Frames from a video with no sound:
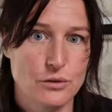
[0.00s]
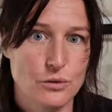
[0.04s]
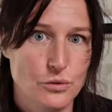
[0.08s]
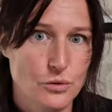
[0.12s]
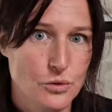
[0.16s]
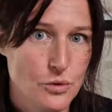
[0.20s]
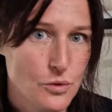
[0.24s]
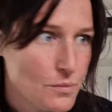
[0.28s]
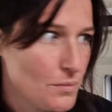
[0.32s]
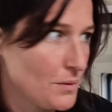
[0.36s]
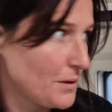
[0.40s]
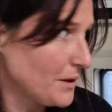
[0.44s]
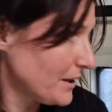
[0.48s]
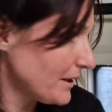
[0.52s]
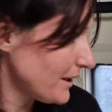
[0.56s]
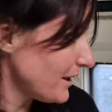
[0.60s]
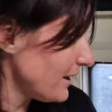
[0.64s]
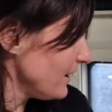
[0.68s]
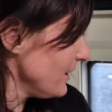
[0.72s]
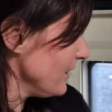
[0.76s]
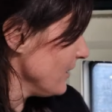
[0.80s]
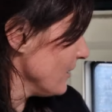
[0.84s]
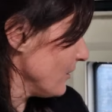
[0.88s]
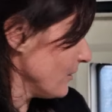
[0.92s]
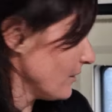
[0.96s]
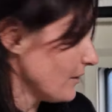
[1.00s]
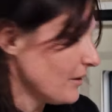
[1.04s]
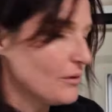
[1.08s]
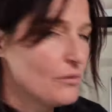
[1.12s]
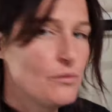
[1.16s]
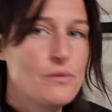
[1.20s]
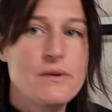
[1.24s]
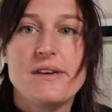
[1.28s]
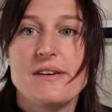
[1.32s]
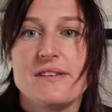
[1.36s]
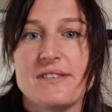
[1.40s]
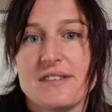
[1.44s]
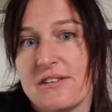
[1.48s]
autre couple qui, euh,
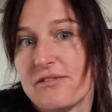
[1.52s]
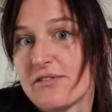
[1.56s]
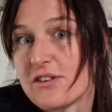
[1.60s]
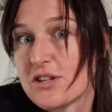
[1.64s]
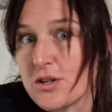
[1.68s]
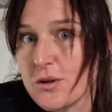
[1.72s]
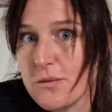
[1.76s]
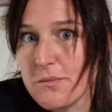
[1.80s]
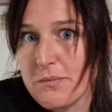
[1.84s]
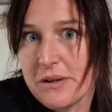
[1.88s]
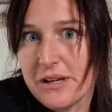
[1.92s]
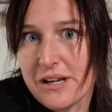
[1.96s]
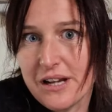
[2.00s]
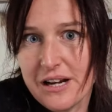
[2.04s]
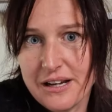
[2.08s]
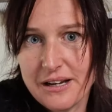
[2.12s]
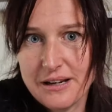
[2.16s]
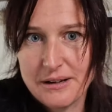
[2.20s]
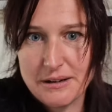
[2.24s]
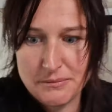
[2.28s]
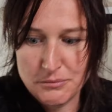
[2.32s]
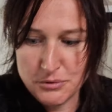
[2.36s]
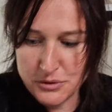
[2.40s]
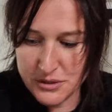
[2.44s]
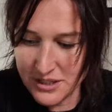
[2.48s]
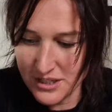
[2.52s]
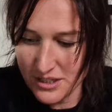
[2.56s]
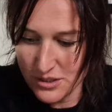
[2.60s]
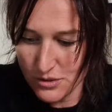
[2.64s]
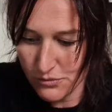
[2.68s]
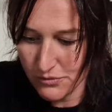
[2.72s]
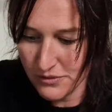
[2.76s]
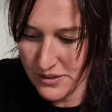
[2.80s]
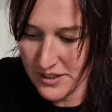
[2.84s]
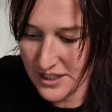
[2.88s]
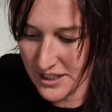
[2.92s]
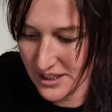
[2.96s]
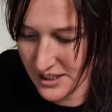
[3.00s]
lui, s'est fait choper à la boutique
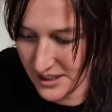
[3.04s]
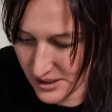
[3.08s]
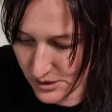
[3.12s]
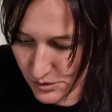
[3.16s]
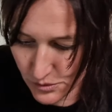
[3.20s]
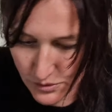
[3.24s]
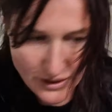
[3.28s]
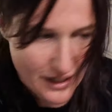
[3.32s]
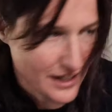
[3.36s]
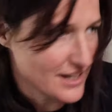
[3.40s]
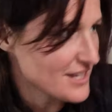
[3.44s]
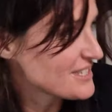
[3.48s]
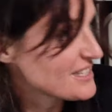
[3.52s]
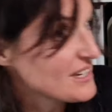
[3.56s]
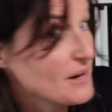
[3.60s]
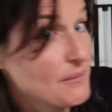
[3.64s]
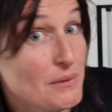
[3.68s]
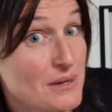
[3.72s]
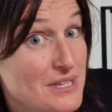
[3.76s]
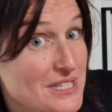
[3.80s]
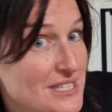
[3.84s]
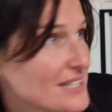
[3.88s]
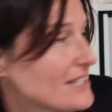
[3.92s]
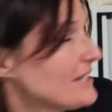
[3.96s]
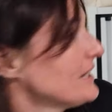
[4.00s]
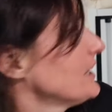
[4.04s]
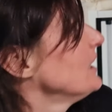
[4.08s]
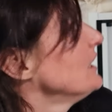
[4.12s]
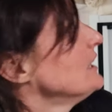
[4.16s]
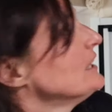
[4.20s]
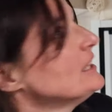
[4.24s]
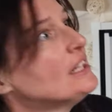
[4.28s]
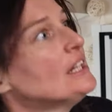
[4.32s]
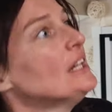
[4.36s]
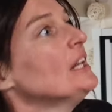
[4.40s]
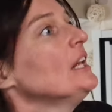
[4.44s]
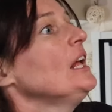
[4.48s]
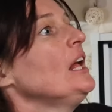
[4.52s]
souvenir et nous, on a réussi à passer.
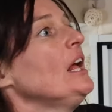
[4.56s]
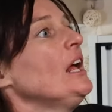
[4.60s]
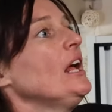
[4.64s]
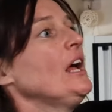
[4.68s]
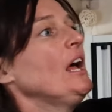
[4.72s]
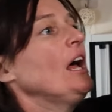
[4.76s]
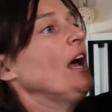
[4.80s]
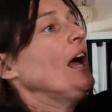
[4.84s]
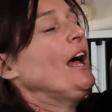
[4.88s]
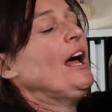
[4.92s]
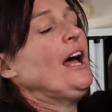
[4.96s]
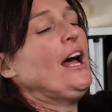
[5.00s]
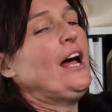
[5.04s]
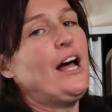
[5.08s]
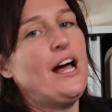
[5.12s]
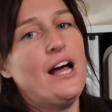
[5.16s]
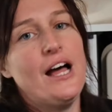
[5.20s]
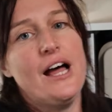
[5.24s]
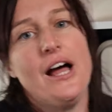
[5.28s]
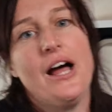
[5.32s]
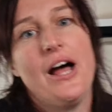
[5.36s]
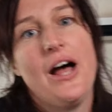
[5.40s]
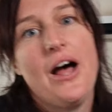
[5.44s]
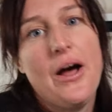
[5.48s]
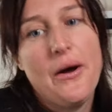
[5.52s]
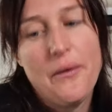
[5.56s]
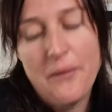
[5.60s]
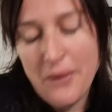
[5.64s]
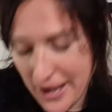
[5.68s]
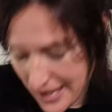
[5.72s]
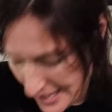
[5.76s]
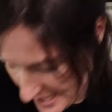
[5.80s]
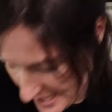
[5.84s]
Euh, ouais,